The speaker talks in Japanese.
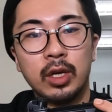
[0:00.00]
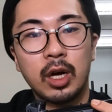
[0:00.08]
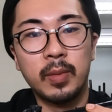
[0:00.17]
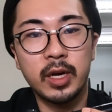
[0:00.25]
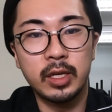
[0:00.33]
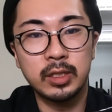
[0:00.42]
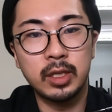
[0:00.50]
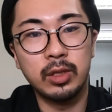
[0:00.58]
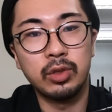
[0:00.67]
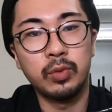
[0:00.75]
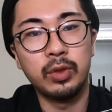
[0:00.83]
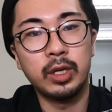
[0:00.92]
構えやすさ
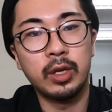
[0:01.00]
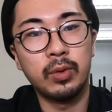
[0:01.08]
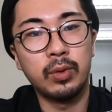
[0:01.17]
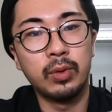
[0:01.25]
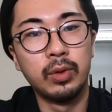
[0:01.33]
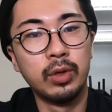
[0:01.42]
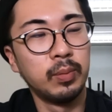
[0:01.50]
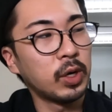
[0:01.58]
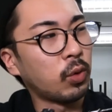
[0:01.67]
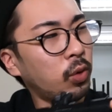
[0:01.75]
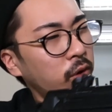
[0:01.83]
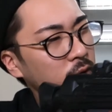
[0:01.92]
だと思うんだけど、ま
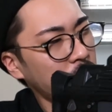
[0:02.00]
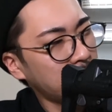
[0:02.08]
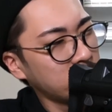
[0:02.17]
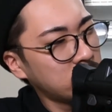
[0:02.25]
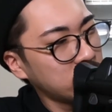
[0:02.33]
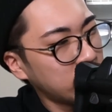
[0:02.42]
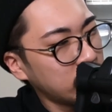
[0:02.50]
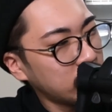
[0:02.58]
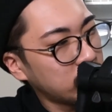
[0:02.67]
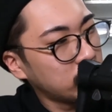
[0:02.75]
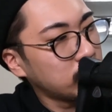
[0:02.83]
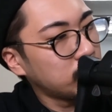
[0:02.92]
あ、これは間違い
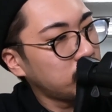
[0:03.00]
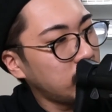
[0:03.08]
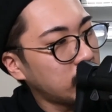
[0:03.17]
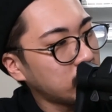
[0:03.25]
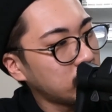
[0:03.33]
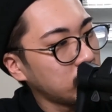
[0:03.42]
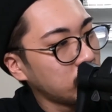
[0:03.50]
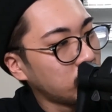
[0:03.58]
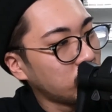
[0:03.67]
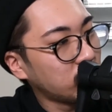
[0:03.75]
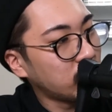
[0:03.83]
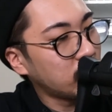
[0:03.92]
なく見やすい
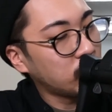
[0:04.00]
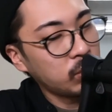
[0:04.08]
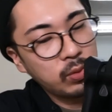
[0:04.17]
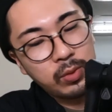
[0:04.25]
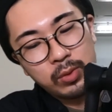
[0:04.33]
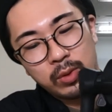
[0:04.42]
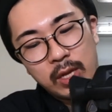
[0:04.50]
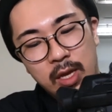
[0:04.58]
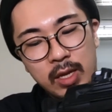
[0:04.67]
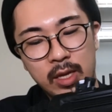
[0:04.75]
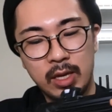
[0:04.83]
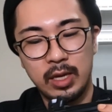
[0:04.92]
方だねということで、
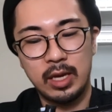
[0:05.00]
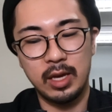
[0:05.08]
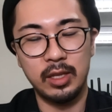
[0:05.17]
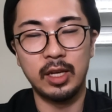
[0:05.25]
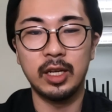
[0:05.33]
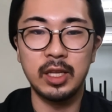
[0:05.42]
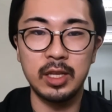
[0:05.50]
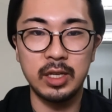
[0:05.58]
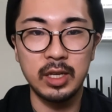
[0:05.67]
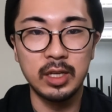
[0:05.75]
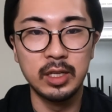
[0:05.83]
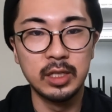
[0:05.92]
えー、7点
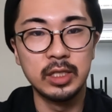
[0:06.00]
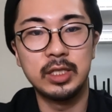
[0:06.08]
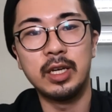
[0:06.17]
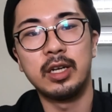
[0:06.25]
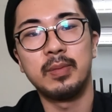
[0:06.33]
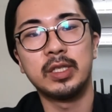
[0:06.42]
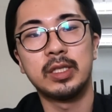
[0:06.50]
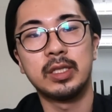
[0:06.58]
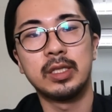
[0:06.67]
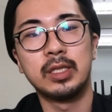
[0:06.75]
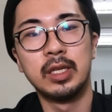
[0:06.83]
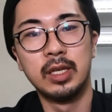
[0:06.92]
にしてありま
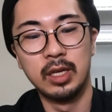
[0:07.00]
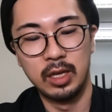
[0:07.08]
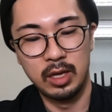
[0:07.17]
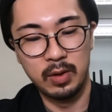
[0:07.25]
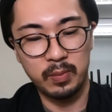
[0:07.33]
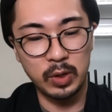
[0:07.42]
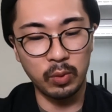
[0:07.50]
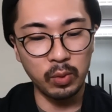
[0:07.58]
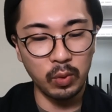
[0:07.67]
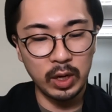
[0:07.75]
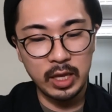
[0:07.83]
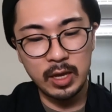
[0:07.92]
すまあ、こ
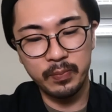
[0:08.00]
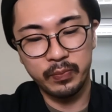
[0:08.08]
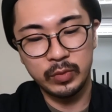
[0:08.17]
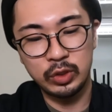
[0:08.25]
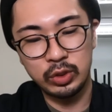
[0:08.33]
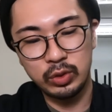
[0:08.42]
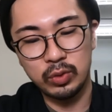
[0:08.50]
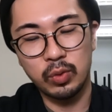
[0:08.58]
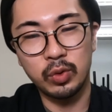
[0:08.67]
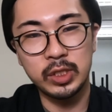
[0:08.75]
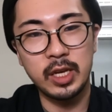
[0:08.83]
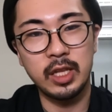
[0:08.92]
こはね銃の
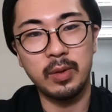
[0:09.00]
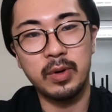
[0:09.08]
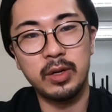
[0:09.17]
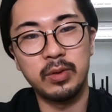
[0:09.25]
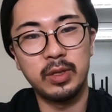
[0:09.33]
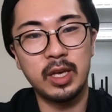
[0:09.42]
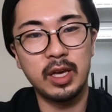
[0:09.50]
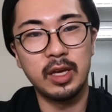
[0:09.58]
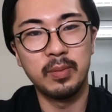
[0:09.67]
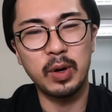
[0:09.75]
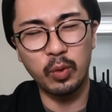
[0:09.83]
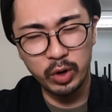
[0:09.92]
個性でもあるん
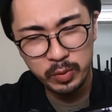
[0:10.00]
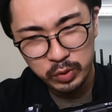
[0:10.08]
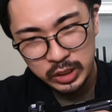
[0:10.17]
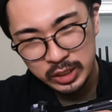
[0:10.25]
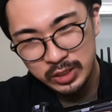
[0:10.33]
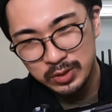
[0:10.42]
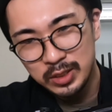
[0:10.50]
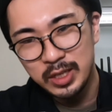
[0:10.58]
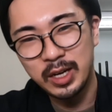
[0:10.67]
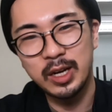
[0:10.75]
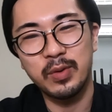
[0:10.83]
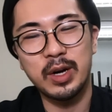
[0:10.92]
で、まあ、これも低い
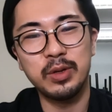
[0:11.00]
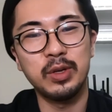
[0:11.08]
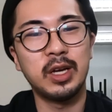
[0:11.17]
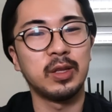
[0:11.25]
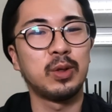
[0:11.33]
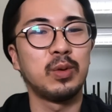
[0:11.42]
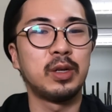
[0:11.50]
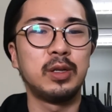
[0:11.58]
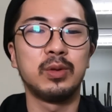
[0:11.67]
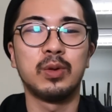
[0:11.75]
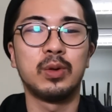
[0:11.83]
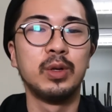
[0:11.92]
から悪いかって言われ
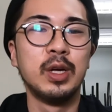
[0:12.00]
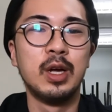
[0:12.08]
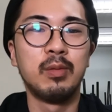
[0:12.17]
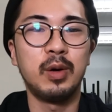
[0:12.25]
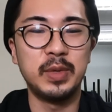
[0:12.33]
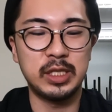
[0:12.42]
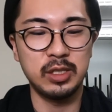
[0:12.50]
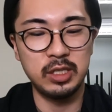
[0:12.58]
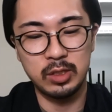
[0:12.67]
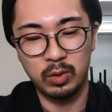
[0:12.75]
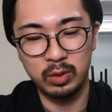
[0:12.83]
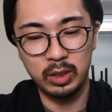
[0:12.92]
ると、まあ、別
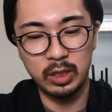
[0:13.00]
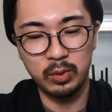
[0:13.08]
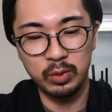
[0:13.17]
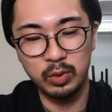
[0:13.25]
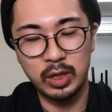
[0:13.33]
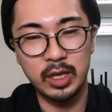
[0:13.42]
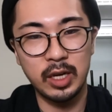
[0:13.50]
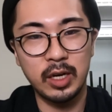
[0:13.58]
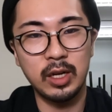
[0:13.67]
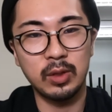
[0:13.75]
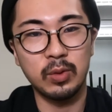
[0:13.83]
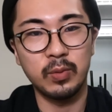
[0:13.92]
にそんなことはない
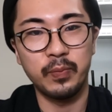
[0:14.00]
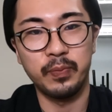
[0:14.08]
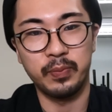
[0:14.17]
かなと、